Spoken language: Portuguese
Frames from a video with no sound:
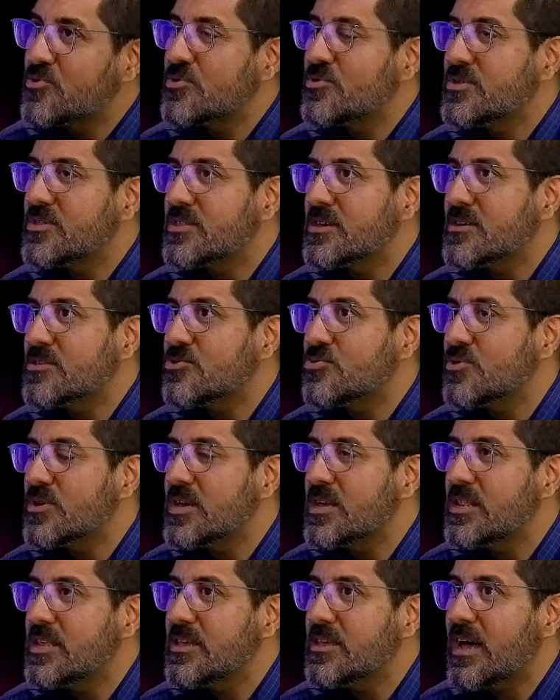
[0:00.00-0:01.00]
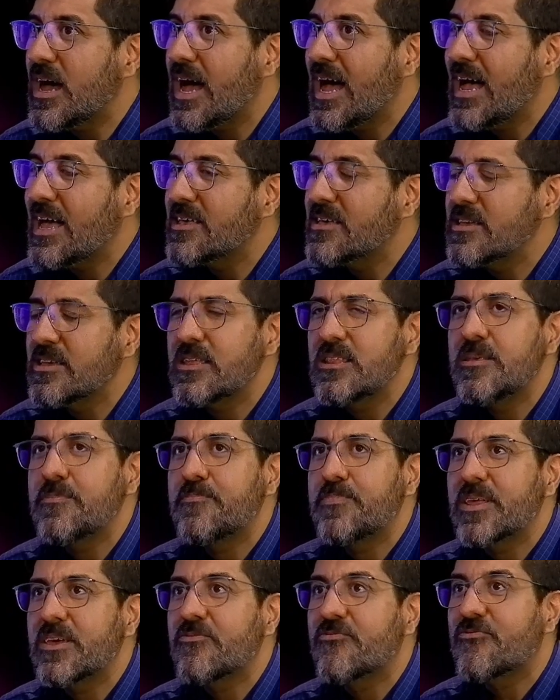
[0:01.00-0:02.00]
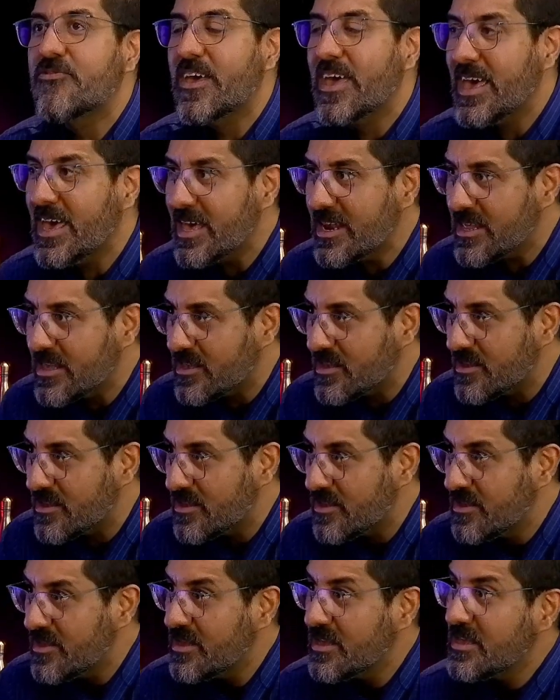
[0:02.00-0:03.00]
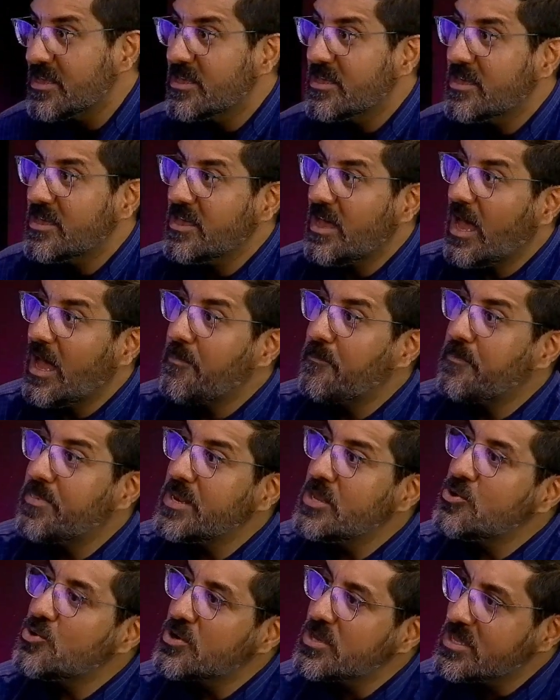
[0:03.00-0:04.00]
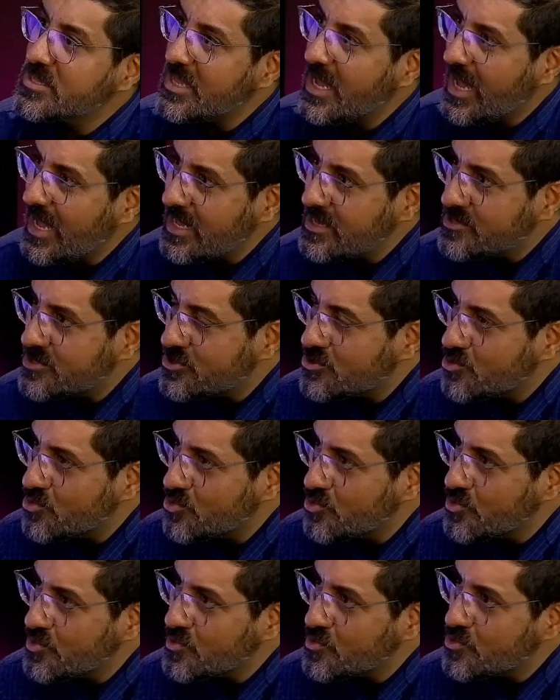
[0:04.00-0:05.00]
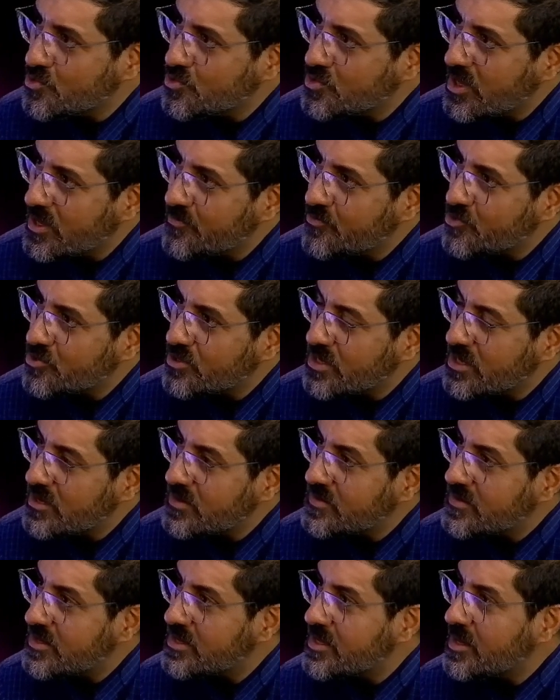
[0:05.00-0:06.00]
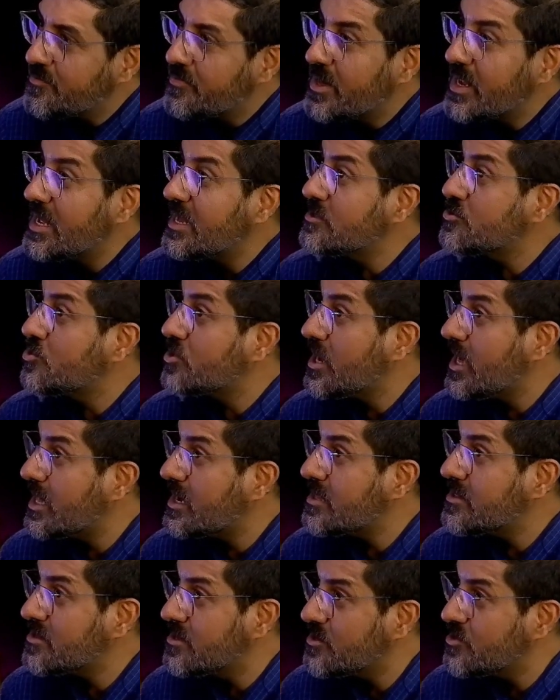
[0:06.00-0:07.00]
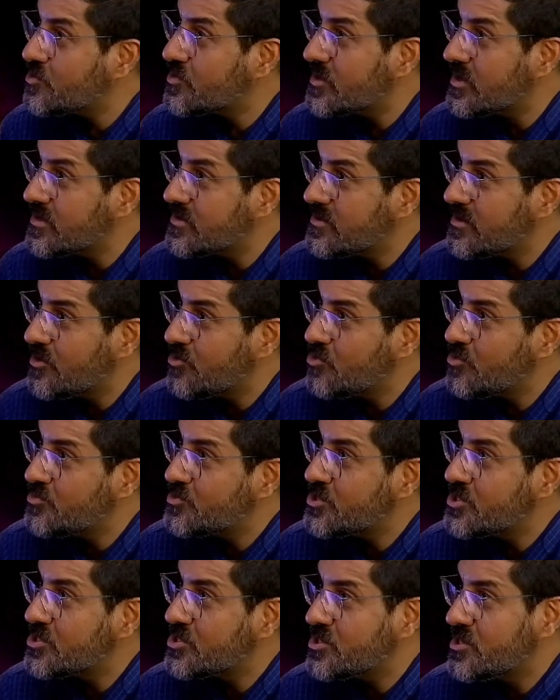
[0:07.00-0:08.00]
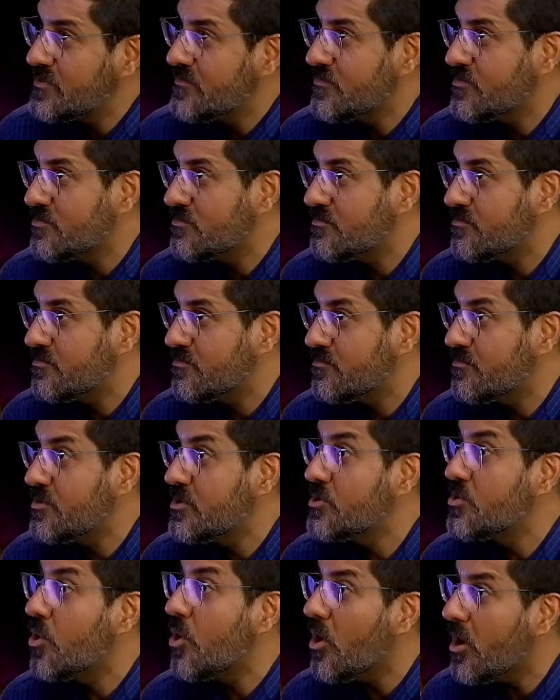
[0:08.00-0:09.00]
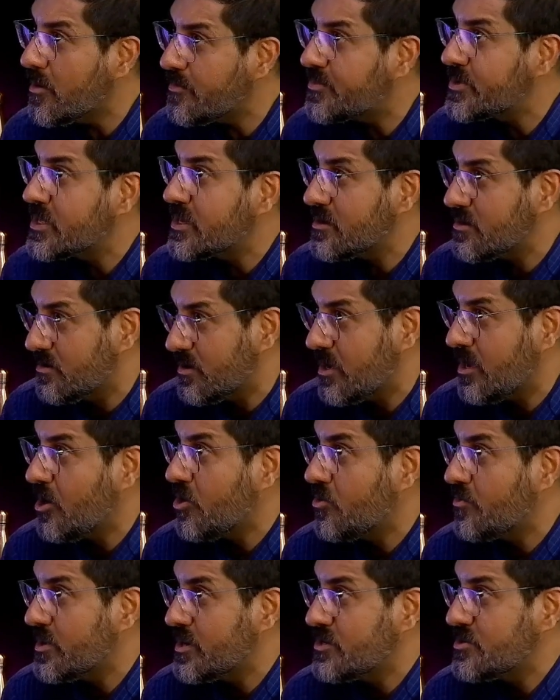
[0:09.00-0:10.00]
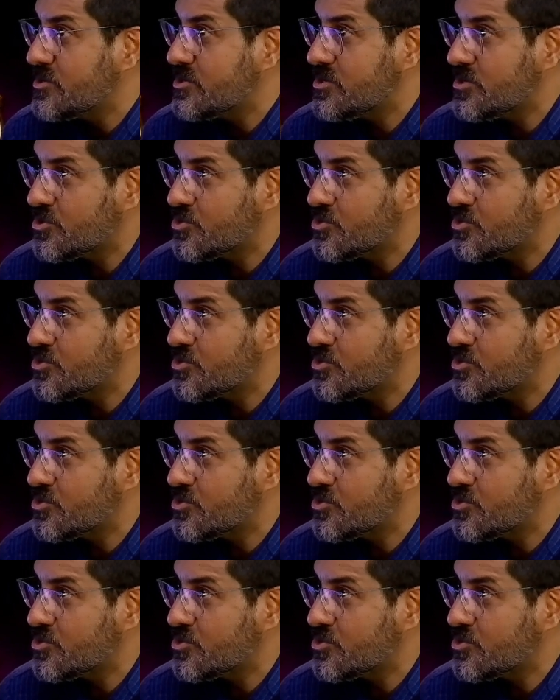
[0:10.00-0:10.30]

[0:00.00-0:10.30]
No entanto, ele, ele prefere... A prioridade do uso do tempo dele seria para adorar a Deus. Esse é o objetivo nobre, de Deus, realmente, de